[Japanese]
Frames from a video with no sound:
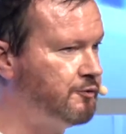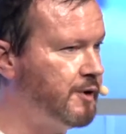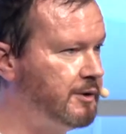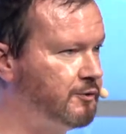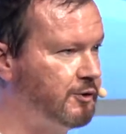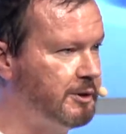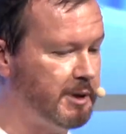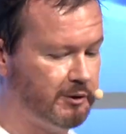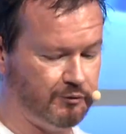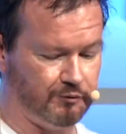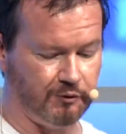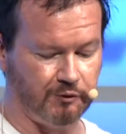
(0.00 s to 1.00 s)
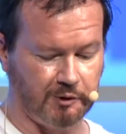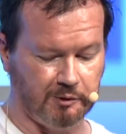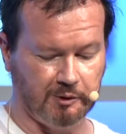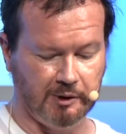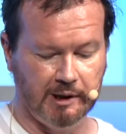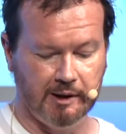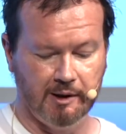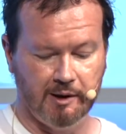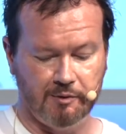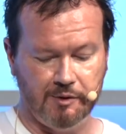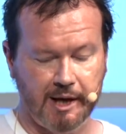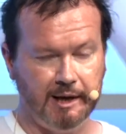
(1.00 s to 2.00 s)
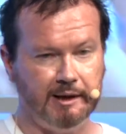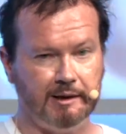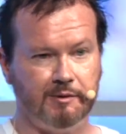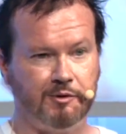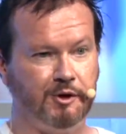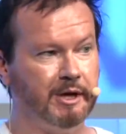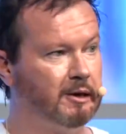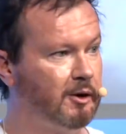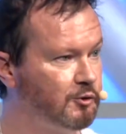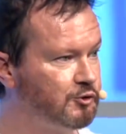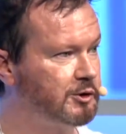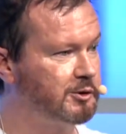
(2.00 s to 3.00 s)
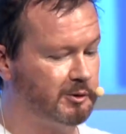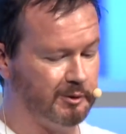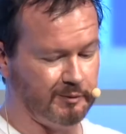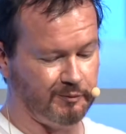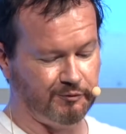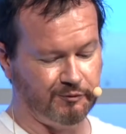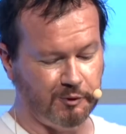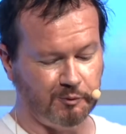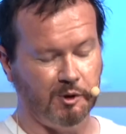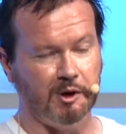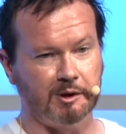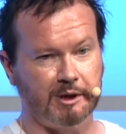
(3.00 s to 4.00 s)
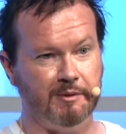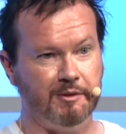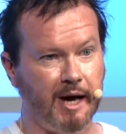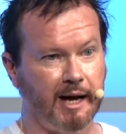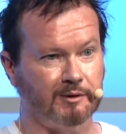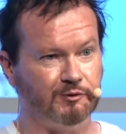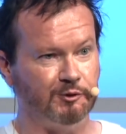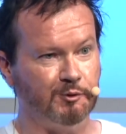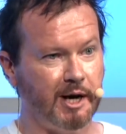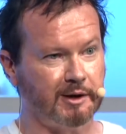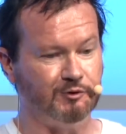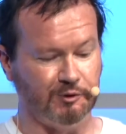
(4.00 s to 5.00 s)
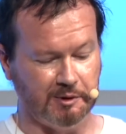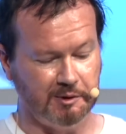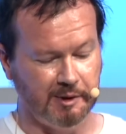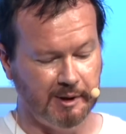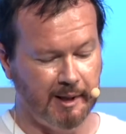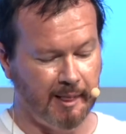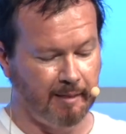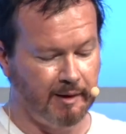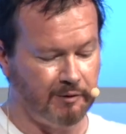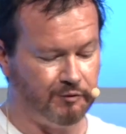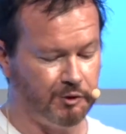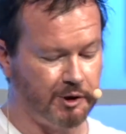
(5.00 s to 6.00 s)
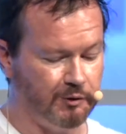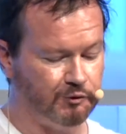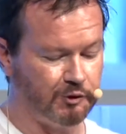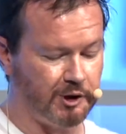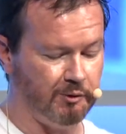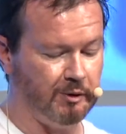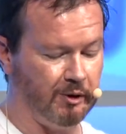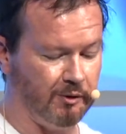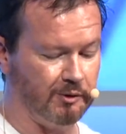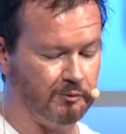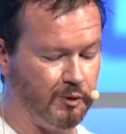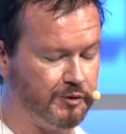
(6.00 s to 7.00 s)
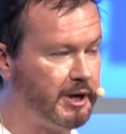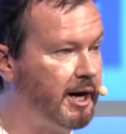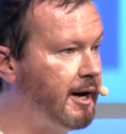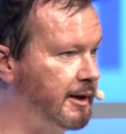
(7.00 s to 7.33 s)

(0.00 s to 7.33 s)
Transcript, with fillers: からその詩を作るということです刑事上的な進学的な取り組みをその方向性に向かってやらなければ